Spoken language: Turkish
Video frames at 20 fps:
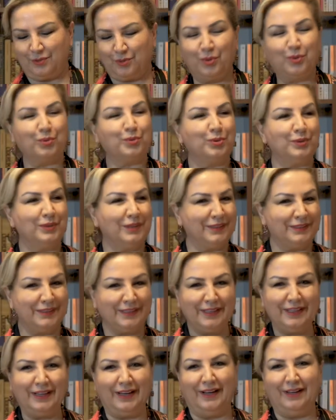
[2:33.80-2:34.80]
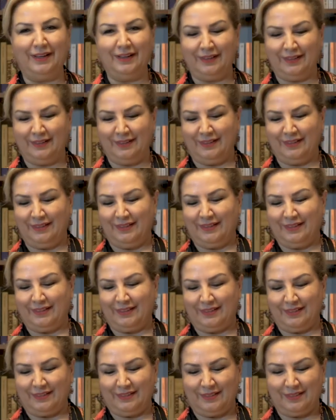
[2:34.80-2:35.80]
kokularıyla
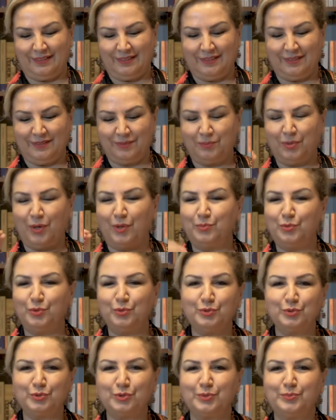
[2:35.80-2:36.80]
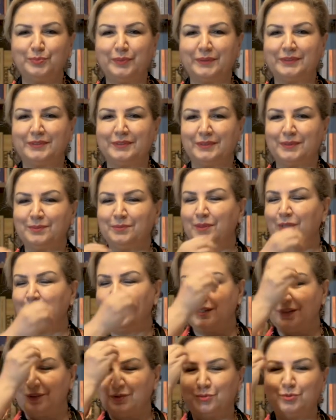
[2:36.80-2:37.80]
e, pamuğunuzu batırıp
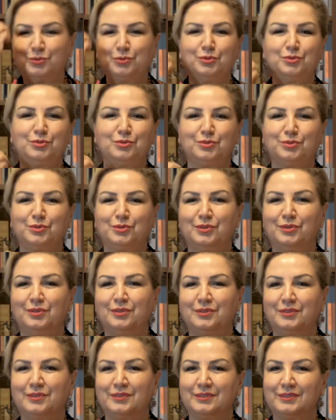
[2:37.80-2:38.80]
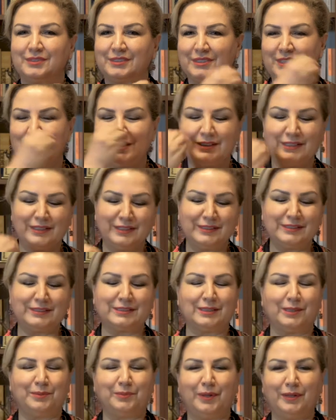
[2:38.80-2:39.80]
yüzünüzü
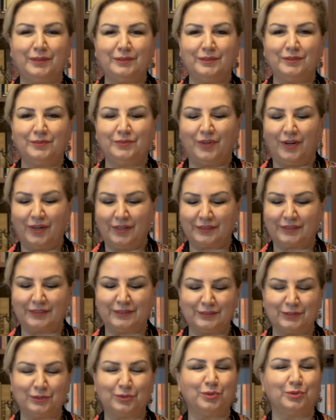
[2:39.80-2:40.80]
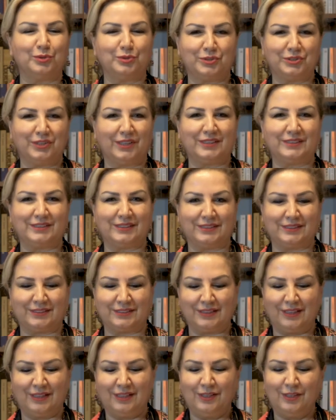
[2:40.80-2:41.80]
sildiğiniz zaman parkını
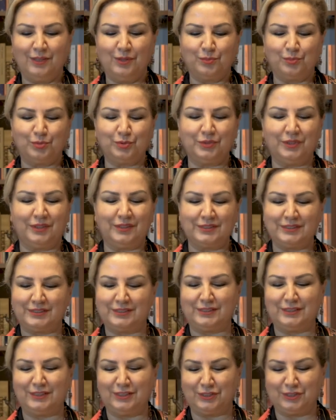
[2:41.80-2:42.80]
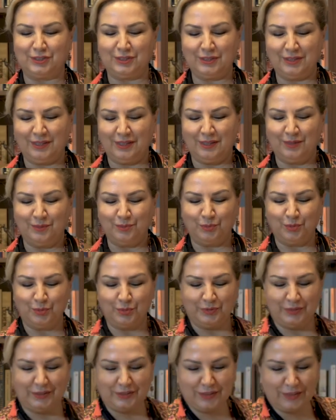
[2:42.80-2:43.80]
göreceksiniz. Bu da sizin için
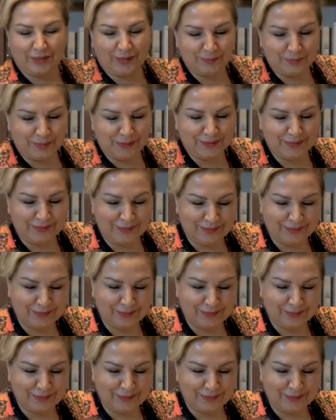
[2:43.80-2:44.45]
muhteşem bir